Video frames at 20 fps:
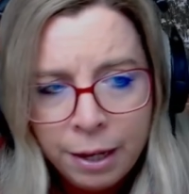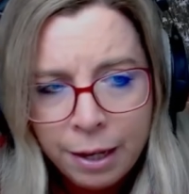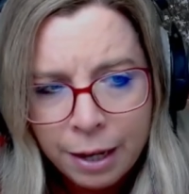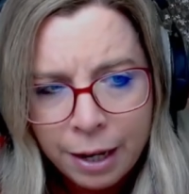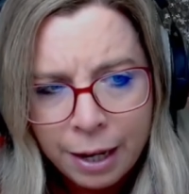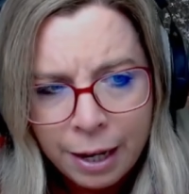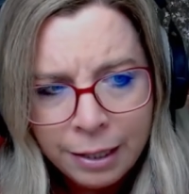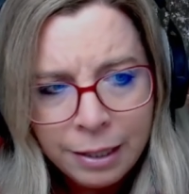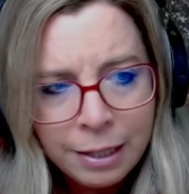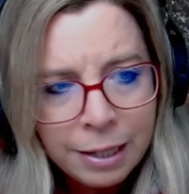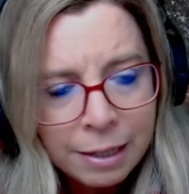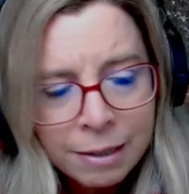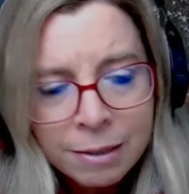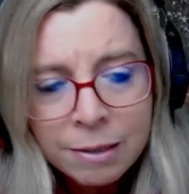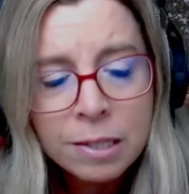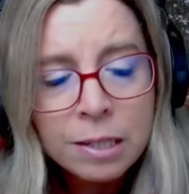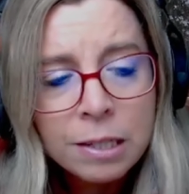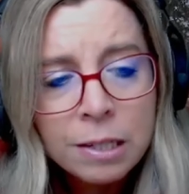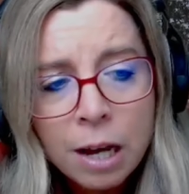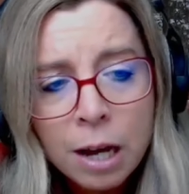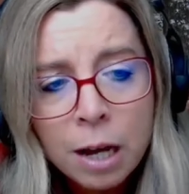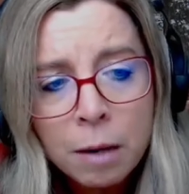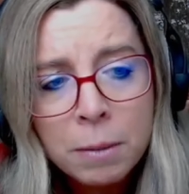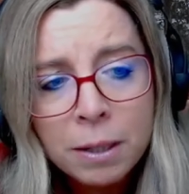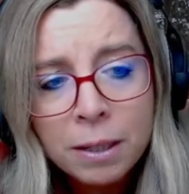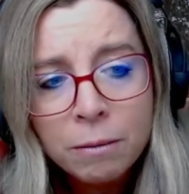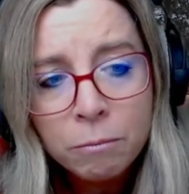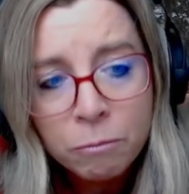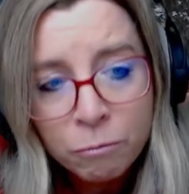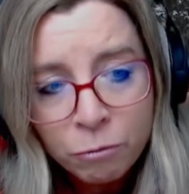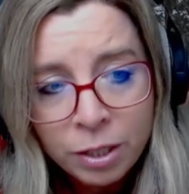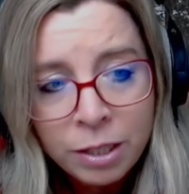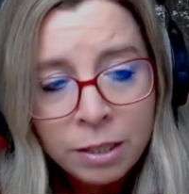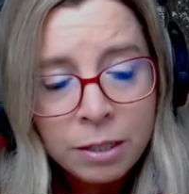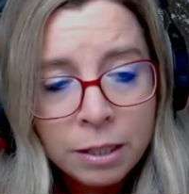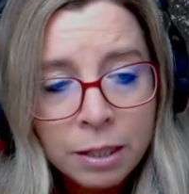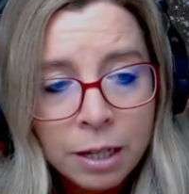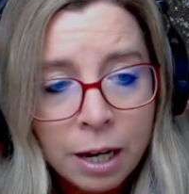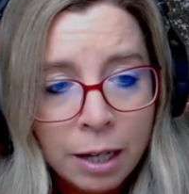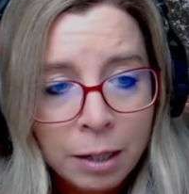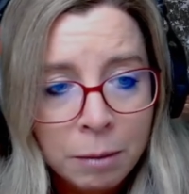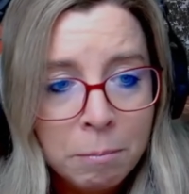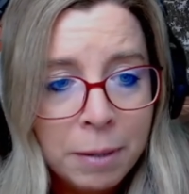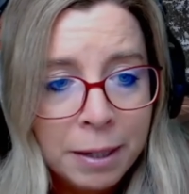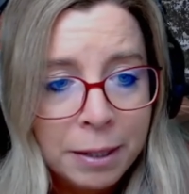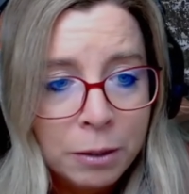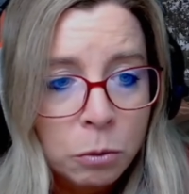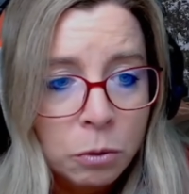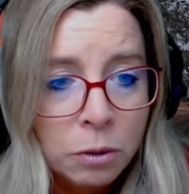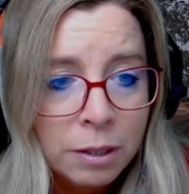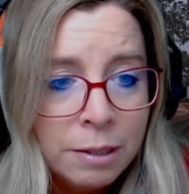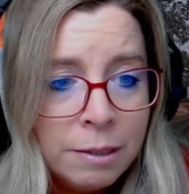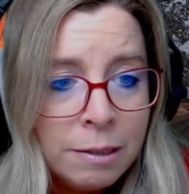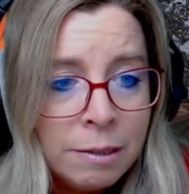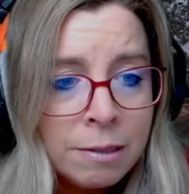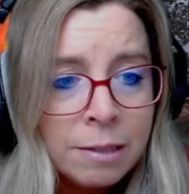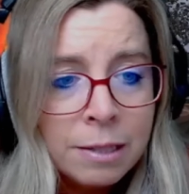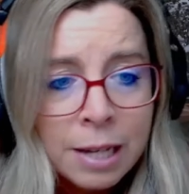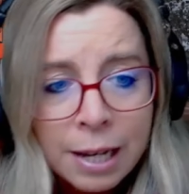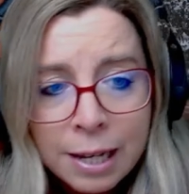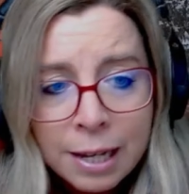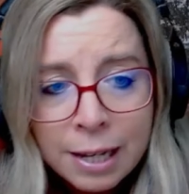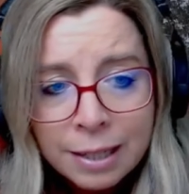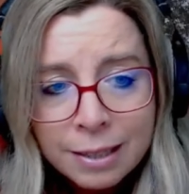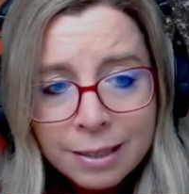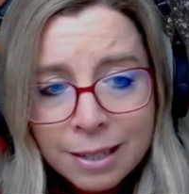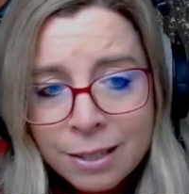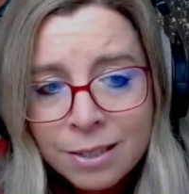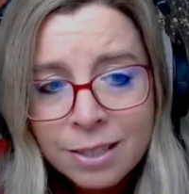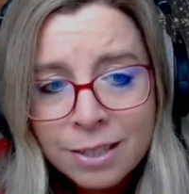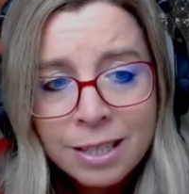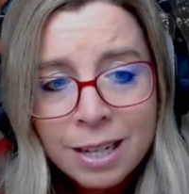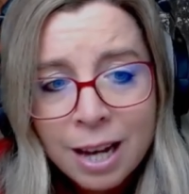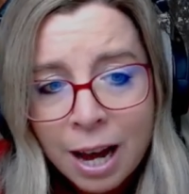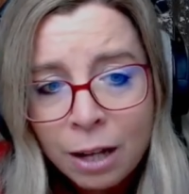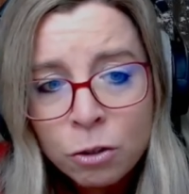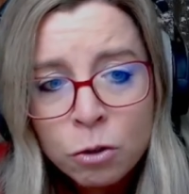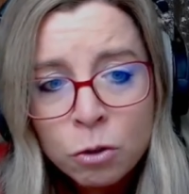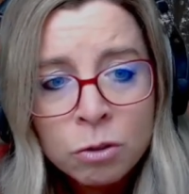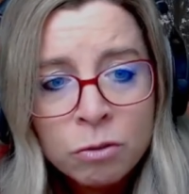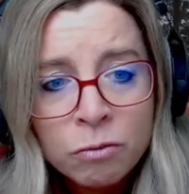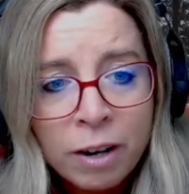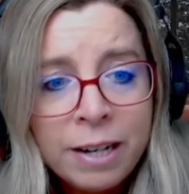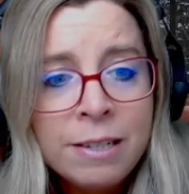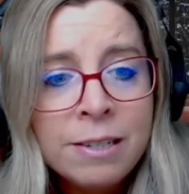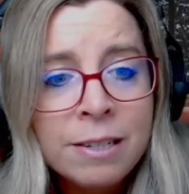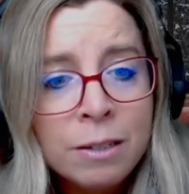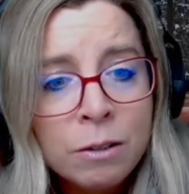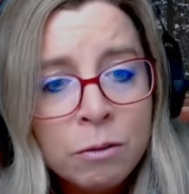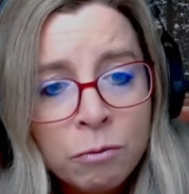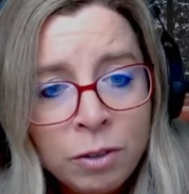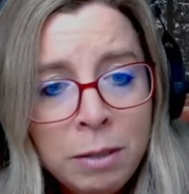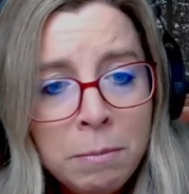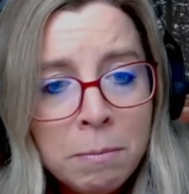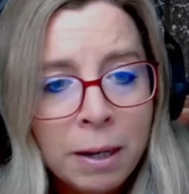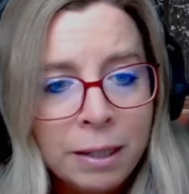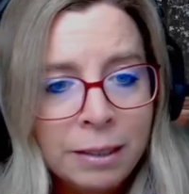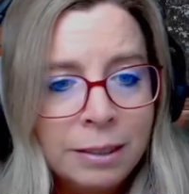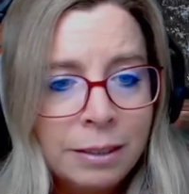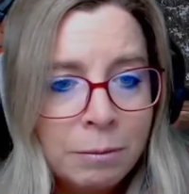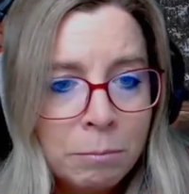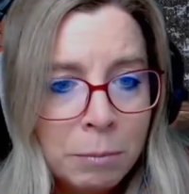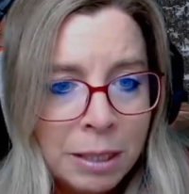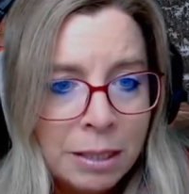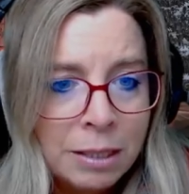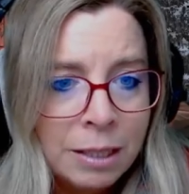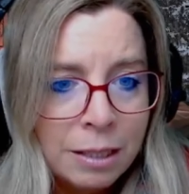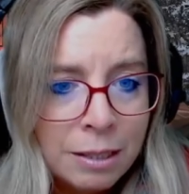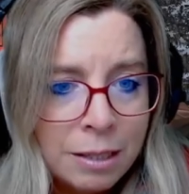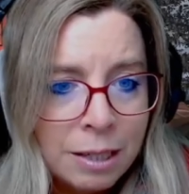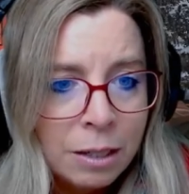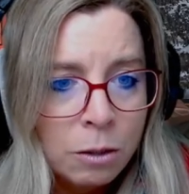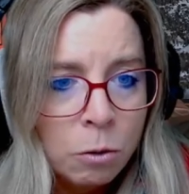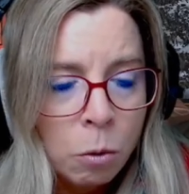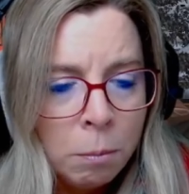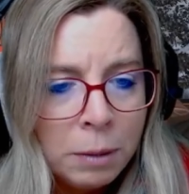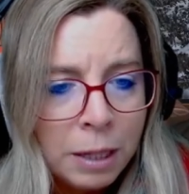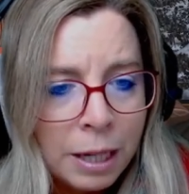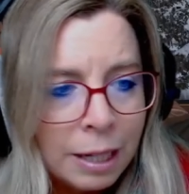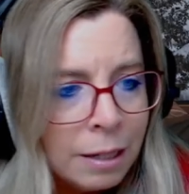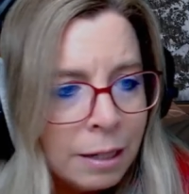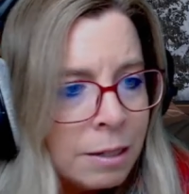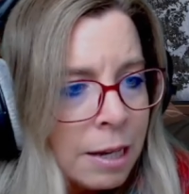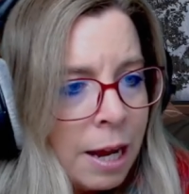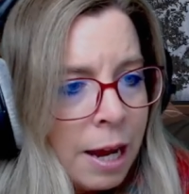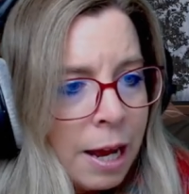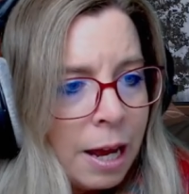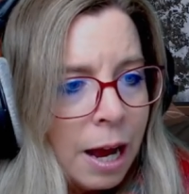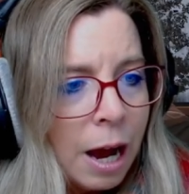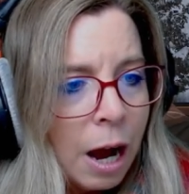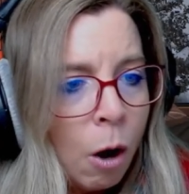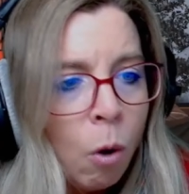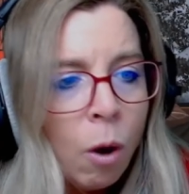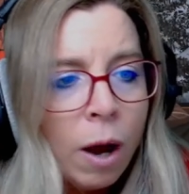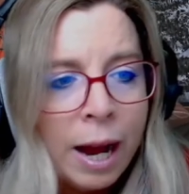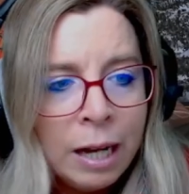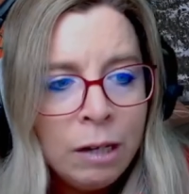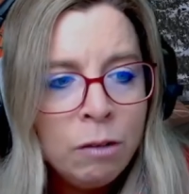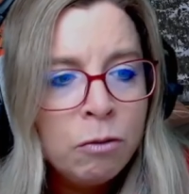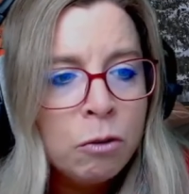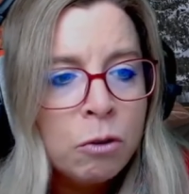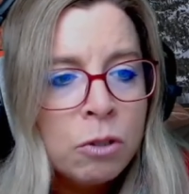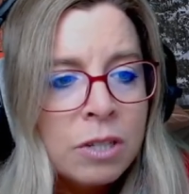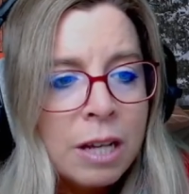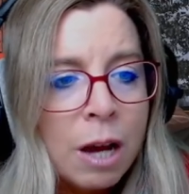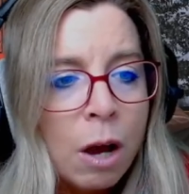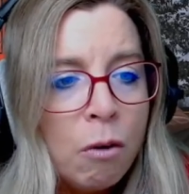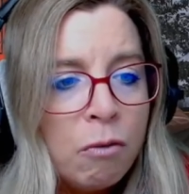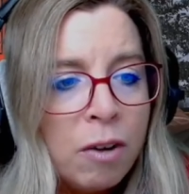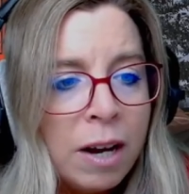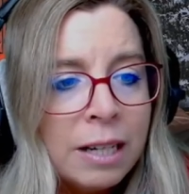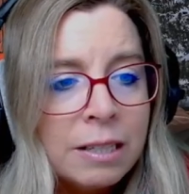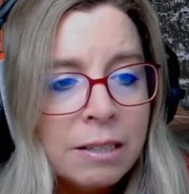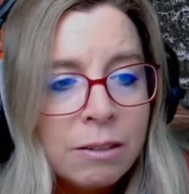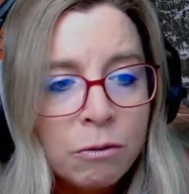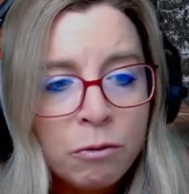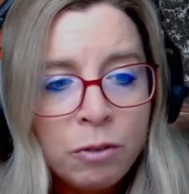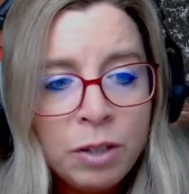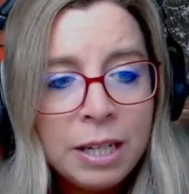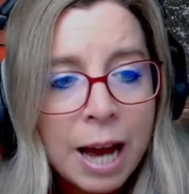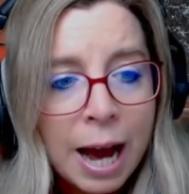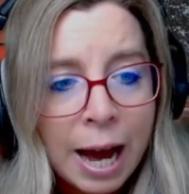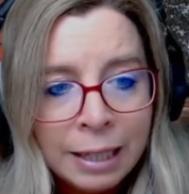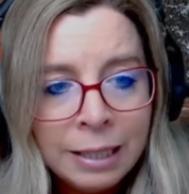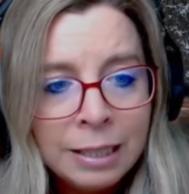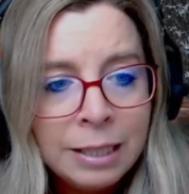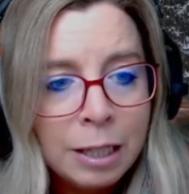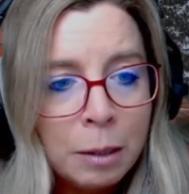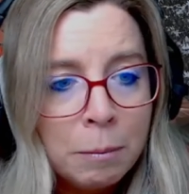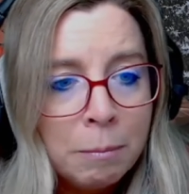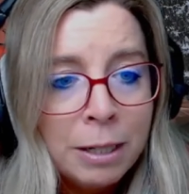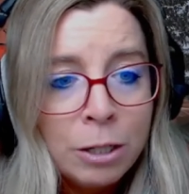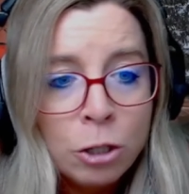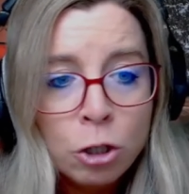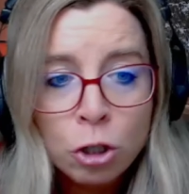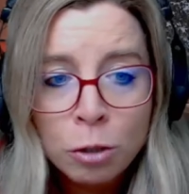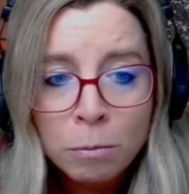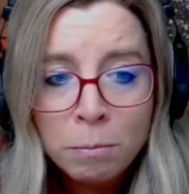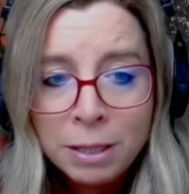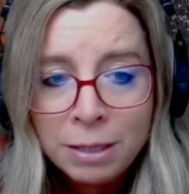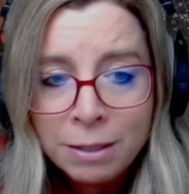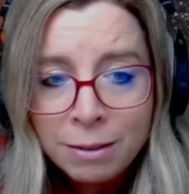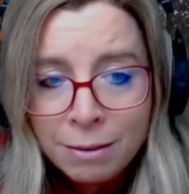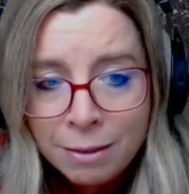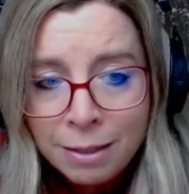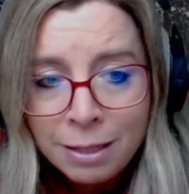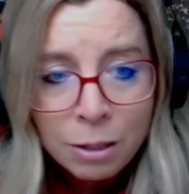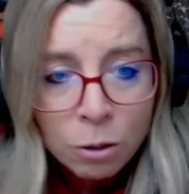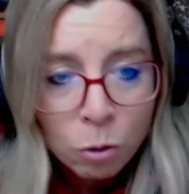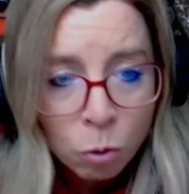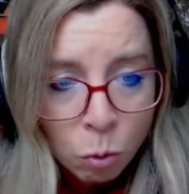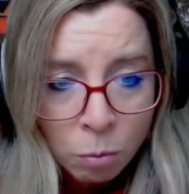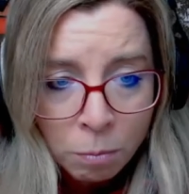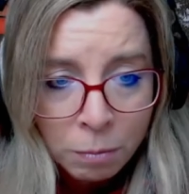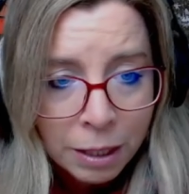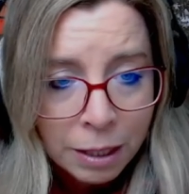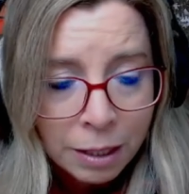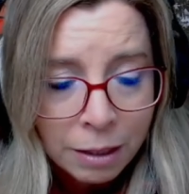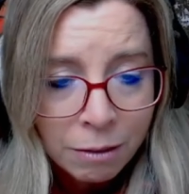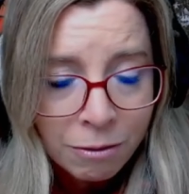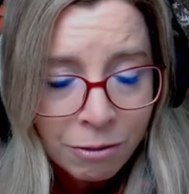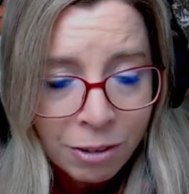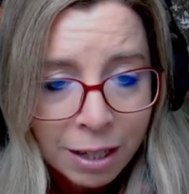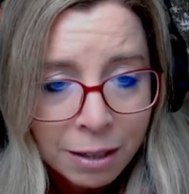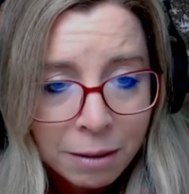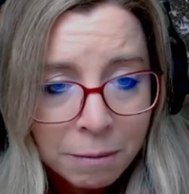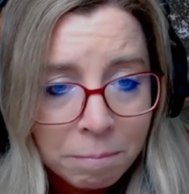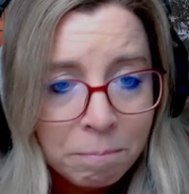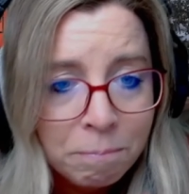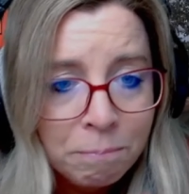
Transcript: Eine letzte, aber wichtige Anmerkung ist, dass die Art und Weise, wie man mit Kritik umgeht, auch Einfluss darauf hat, wie andere Menschen mit dir umgehen werden.